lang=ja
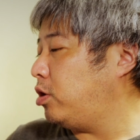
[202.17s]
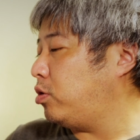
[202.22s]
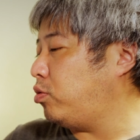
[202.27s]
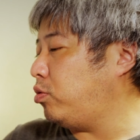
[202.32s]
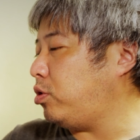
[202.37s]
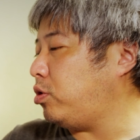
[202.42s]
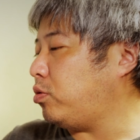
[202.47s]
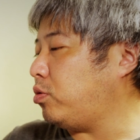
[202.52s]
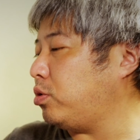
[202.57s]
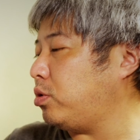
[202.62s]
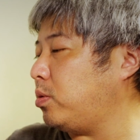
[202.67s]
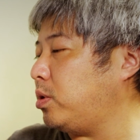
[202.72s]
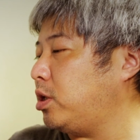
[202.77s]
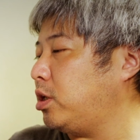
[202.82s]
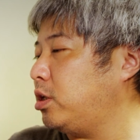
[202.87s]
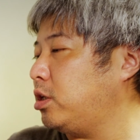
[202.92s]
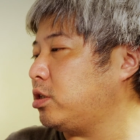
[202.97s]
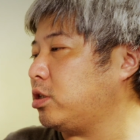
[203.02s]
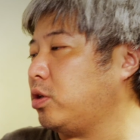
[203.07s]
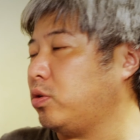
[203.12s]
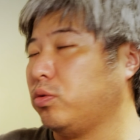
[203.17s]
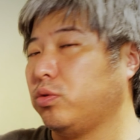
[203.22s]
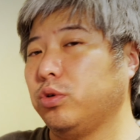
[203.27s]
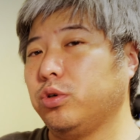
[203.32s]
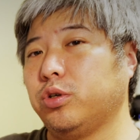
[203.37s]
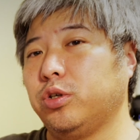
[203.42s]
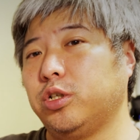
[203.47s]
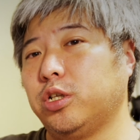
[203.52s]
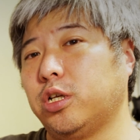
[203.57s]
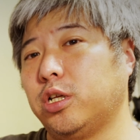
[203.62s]
ということなんですけど、こ
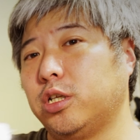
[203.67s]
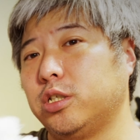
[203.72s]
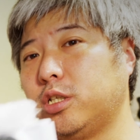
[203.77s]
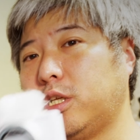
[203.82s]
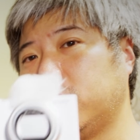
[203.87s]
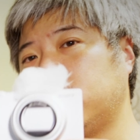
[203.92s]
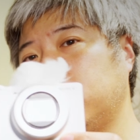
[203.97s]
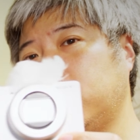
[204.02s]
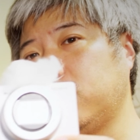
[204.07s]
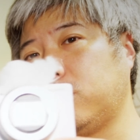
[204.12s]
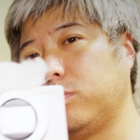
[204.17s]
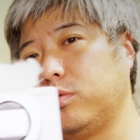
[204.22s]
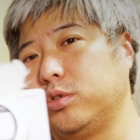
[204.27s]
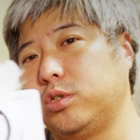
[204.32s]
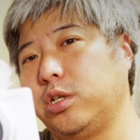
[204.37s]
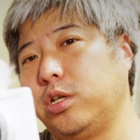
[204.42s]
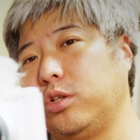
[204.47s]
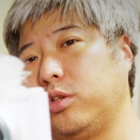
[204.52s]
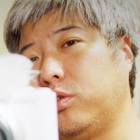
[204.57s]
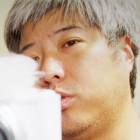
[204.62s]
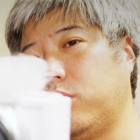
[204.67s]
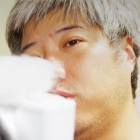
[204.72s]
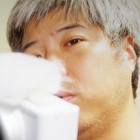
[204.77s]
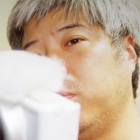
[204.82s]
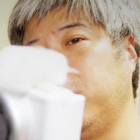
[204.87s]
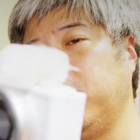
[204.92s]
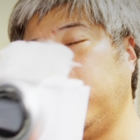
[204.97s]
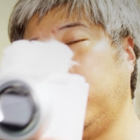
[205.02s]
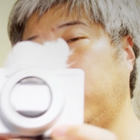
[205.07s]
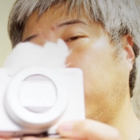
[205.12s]
ういうふうにですね、この
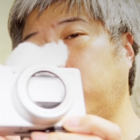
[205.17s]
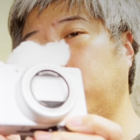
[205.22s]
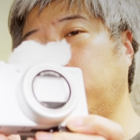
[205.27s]
ゼットブイ